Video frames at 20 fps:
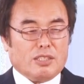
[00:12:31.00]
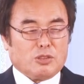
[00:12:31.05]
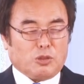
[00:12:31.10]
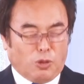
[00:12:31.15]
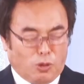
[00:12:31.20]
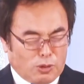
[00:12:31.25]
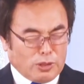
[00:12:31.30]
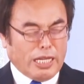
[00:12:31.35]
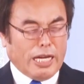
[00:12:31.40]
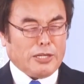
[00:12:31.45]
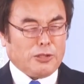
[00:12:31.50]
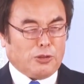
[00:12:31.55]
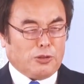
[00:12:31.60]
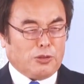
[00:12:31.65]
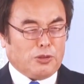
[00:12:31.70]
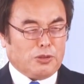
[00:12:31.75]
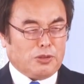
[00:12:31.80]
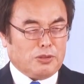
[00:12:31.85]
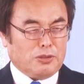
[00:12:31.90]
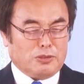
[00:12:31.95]
そうだよ
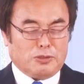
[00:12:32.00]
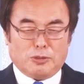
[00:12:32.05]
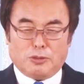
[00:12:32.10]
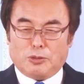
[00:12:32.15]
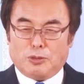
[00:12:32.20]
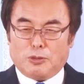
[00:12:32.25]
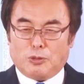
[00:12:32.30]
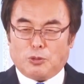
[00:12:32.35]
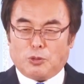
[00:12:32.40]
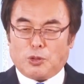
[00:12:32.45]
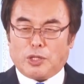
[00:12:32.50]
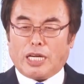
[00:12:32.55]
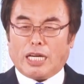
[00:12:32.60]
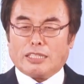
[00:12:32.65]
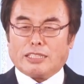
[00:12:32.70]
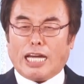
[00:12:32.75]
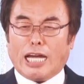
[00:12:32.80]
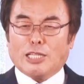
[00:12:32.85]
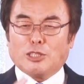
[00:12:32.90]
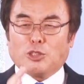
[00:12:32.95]
俺が
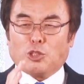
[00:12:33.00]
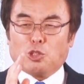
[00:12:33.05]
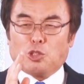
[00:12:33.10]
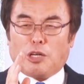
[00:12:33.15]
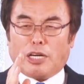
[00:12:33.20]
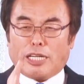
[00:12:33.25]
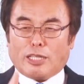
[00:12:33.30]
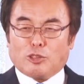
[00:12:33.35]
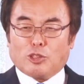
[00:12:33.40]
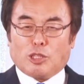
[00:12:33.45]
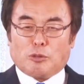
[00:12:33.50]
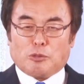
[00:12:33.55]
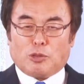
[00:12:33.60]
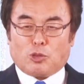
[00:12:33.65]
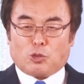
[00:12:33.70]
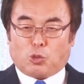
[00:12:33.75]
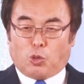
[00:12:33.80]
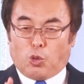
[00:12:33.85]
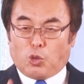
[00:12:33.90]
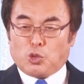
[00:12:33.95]
再度言わなくても
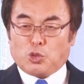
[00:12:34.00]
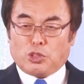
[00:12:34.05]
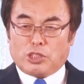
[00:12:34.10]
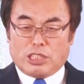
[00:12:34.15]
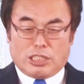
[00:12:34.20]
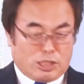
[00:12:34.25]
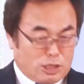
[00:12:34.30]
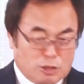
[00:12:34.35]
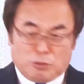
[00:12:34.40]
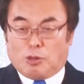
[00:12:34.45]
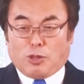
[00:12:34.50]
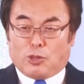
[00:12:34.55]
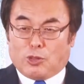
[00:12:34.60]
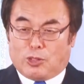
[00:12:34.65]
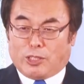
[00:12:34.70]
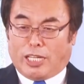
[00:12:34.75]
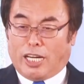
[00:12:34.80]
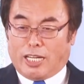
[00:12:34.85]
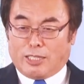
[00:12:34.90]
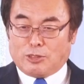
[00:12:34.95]
こういう一問を
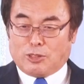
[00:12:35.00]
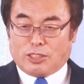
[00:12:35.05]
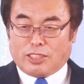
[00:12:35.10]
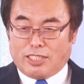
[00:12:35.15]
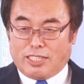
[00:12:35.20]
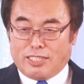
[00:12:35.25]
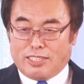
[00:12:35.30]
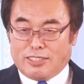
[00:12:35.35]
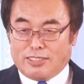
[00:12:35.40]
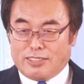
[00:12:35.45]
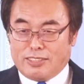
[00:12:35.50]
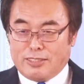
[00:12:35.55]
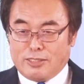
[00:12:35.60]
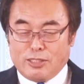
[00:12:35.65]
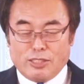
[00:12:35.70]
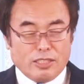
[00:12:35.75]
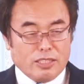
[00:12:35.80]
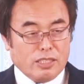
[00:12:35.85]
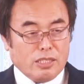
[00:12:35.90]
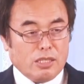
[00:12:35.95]
やらないといけない
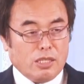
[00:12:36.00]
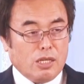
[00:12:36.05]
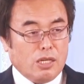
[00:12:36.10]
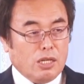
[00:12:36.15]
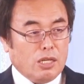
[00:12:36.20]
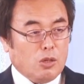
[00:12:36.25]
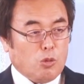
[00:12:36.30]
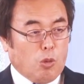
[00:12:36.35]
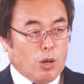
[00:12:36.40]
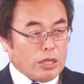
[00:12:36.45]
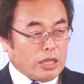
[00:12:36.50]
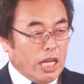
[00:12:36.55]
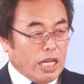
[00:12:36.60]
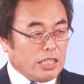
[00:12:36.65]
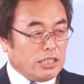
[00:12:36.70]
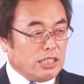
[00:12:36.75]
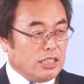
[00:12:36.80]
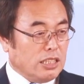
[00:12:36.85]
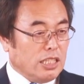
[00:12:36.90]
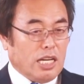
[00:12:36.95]

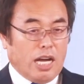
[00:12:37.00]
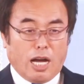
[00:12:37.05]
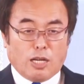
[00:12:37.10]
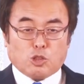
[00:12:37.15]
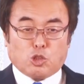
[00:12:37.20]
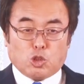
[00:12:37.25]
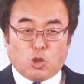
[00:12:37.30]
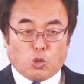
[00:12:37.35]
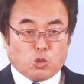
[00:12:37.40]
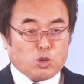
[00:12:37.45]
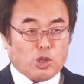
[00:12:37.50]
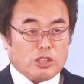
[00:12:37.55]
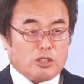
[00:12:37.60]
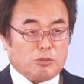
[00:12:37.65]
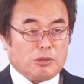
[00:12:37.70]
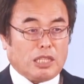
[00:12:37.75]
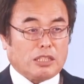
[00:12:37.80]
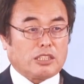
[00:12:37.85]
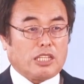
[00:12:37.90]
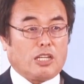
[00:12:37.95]
私に拍手を送れてみ
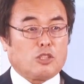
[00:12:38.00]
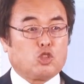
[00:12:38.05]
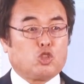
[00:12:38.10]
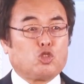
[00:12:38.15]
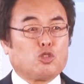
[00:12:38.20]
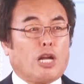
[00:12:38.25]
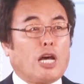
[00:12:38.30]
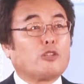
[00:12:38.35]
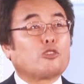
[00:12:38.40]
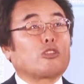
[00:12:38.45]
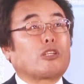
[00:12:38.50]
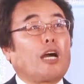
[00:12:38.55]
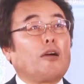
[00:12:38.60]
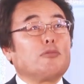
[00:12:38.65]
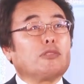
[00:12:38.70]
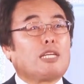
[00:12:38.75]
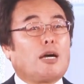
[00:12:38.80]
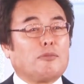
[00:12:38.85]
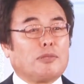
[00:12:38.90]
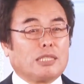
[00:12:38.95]
たって主なる神
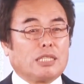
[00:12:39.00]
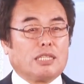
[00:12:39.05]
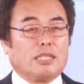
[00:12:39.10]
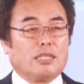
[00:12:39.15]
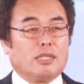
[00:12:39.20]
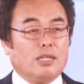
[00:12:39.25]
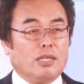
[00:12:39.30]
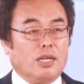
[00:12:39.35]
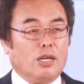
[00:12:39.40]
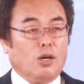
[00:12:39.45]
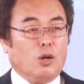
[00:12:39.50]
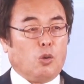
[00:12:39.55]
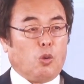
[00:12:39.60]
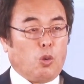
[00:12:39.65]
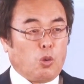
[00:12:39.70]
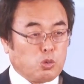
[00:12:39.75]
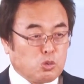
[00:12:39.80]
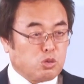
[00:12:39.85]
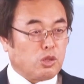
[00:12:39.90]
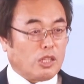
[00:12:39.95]
様に
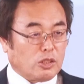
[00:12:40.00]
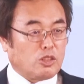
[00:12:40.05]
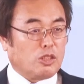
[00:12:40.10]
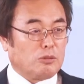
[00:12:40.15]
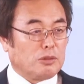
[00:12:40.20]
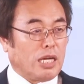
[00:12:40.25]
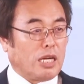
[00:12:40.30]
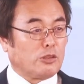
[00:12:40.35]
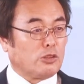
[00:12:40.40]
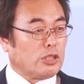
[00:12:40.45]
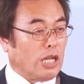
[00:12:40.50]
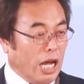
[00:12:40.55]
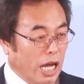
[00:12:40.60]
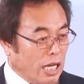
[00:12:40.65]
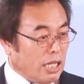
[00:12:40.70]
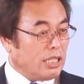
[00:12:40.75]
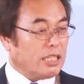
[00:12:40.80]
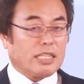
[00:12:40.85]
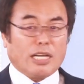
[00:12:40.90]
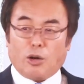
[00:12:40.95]
送れてみなの
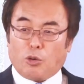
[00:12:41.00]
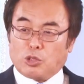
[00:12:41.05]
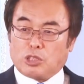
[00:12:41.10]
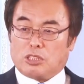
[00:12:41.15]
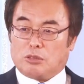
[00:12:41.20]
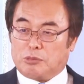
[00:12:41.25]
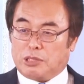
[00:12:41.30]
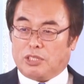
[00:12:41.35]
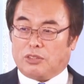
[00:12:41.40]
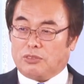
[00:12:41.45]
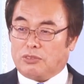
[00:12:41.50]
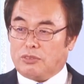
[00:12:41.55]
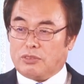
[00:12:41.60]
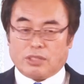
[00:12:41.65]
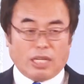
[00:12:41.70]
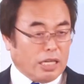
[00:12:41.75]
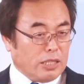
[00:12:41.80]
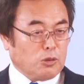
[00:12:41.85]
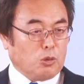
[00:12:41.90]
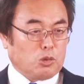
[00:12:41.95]
何が惜しみの
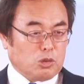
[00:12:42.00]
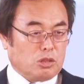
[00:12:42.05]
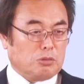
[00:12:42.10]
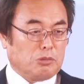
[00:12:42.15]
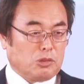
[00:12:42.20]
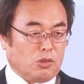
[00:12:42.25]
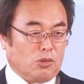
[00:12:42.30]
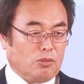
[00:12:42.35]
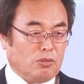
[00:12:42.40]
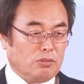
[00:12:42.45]
何を惜しむの